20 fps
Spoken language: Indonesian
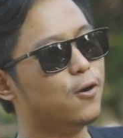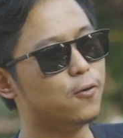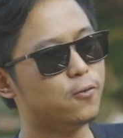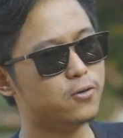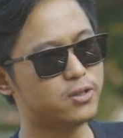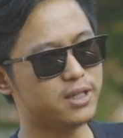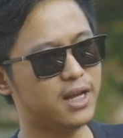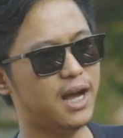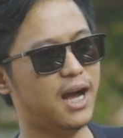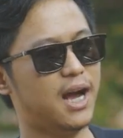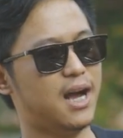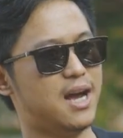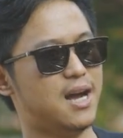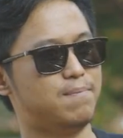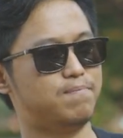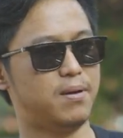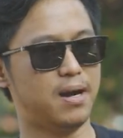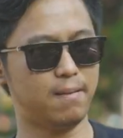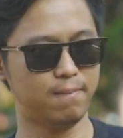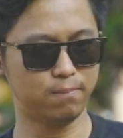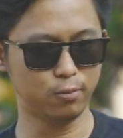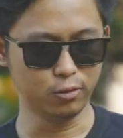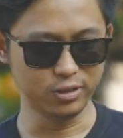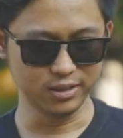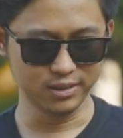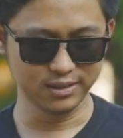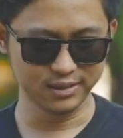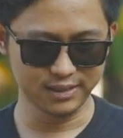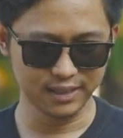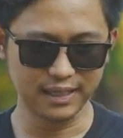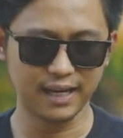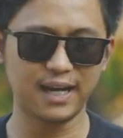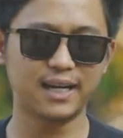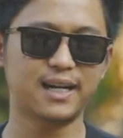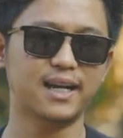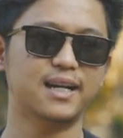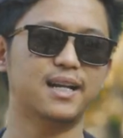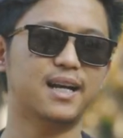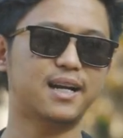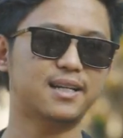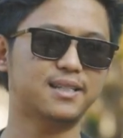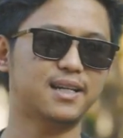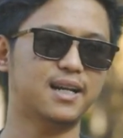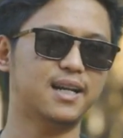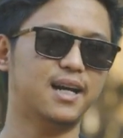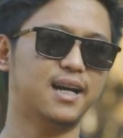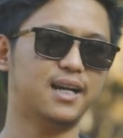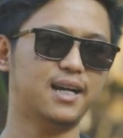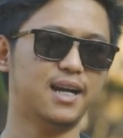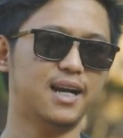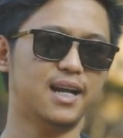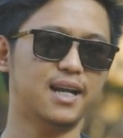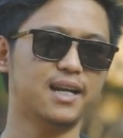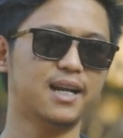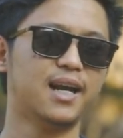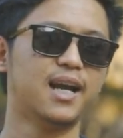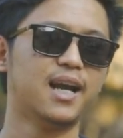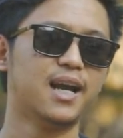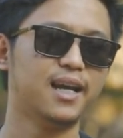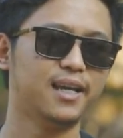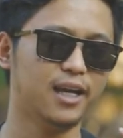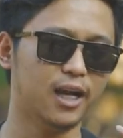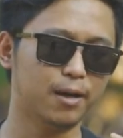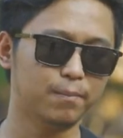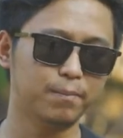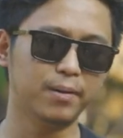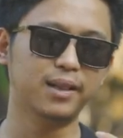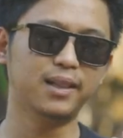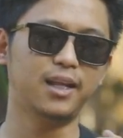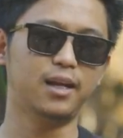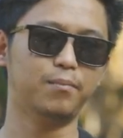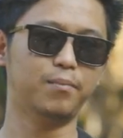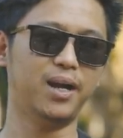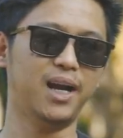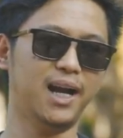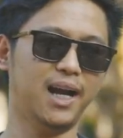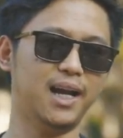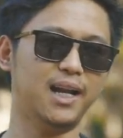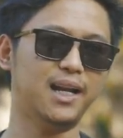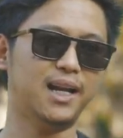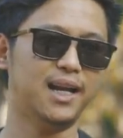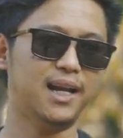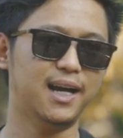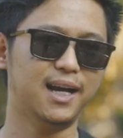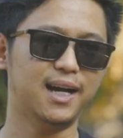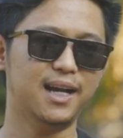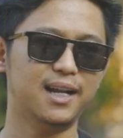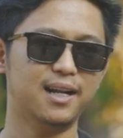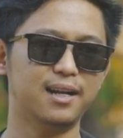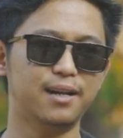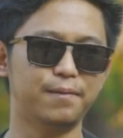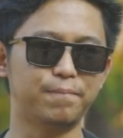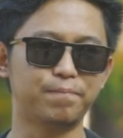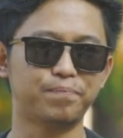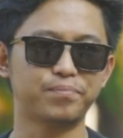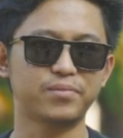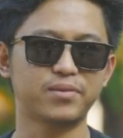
usaha apapun silahkan laksanakan yang penting mah halal